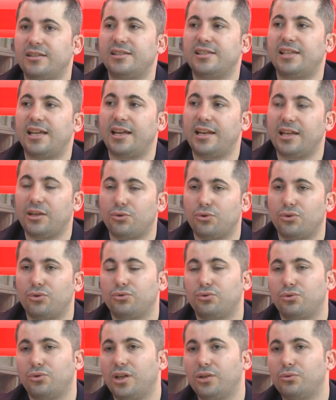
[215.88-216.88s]
seyrek
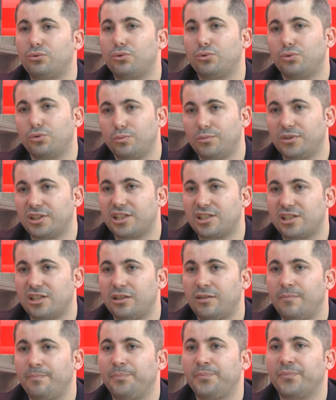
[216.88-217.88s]
görüntüden kurtulmak için